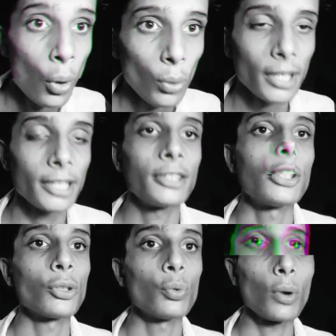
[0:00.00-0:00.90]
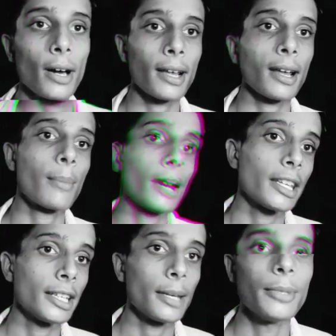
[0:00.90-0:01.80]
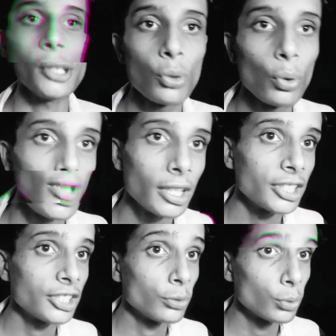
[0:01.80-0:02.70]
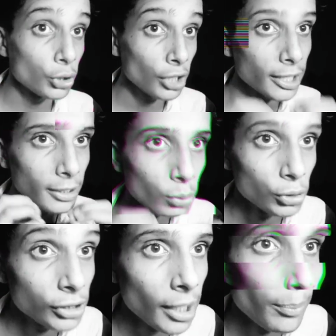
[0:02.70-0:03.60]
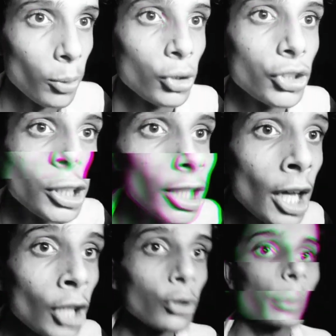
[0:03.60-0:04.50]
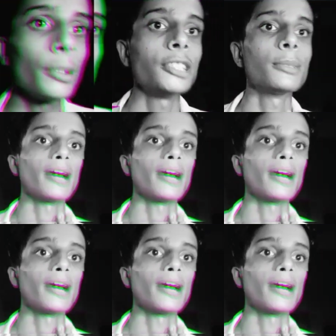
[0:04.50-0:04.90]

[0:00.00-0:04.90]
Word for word: उनके थ्रू अगर हमारी ये वीडियो उनके उनके उन तक पहुँची तो प्लीज़